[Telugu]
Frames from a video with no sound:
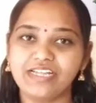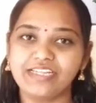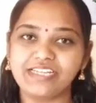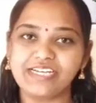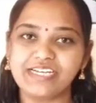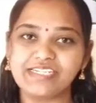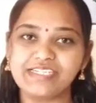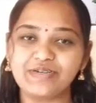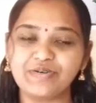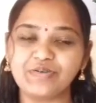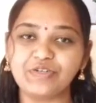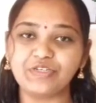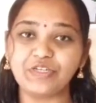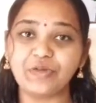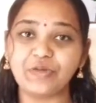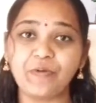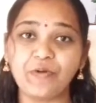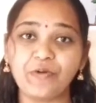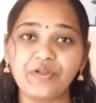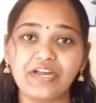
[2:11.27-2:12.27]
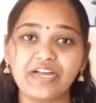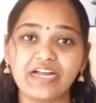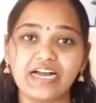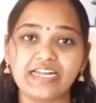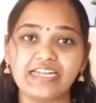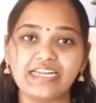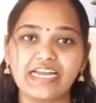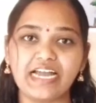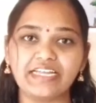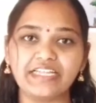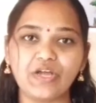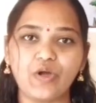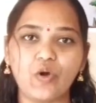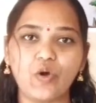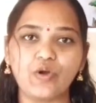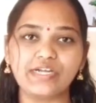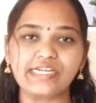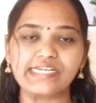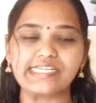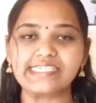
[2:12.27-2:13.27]
తెలిసి ఉంటుంది పూరి కర్రీ అయితే
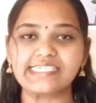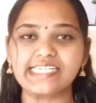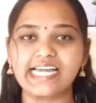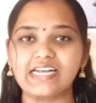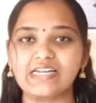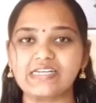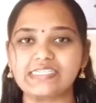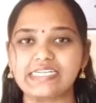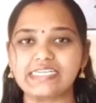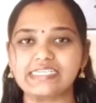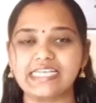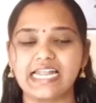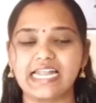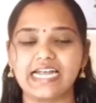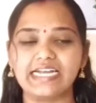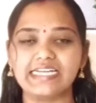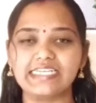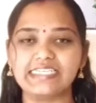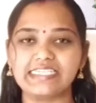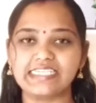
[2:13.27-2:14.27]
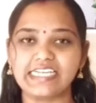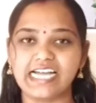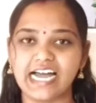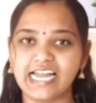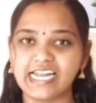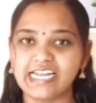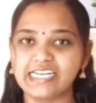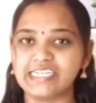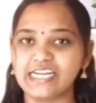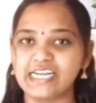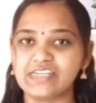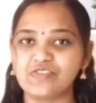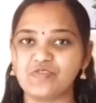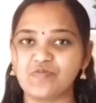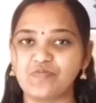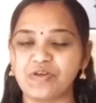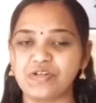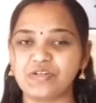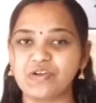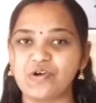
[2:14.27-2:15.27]
హోటల్ స్టైల్లో చేస్తానండి చాలా చాలా
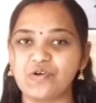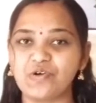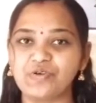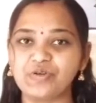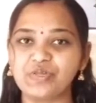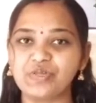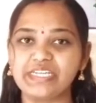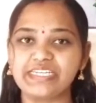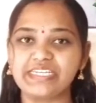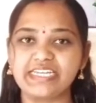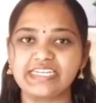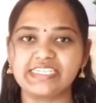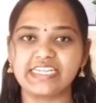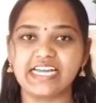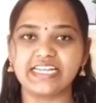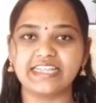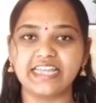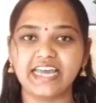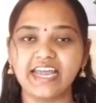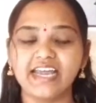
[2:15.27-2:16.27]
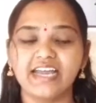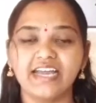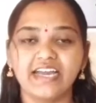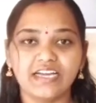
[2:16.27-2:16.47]
సూపర్గా ఉంటుంది టేస్ట్ అయితే